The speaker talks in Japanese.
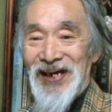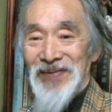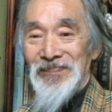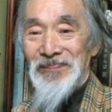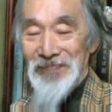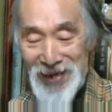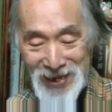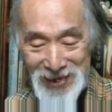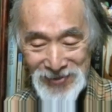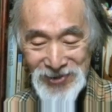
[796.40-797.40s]
守
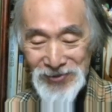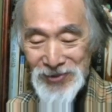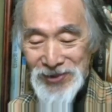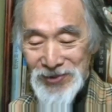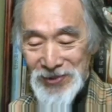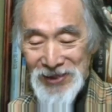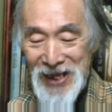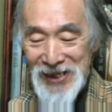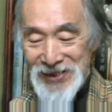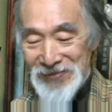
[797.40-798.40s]
護地頭に
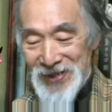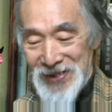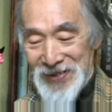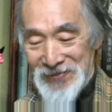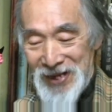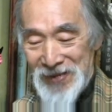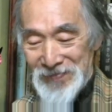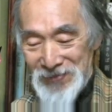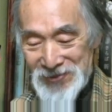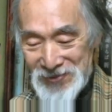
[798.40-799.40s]
話しては
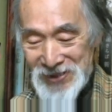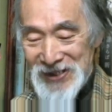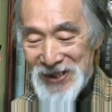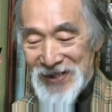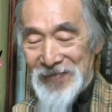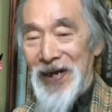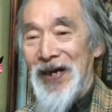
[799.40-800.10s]
もうその時点で